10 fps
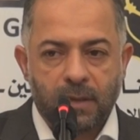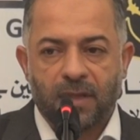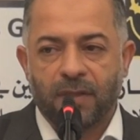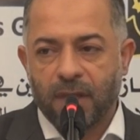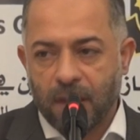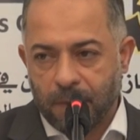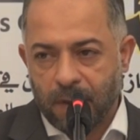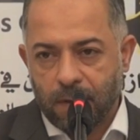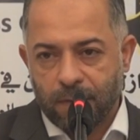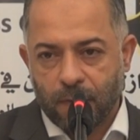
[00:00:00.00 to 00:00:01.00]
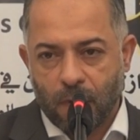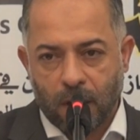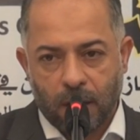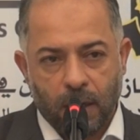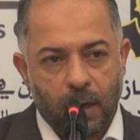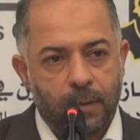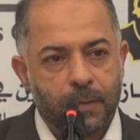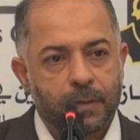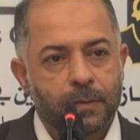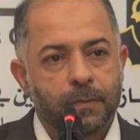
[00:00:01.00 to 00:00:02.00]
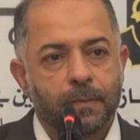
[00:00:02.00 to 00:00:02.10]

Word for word: تنظيمي في واقع الأمر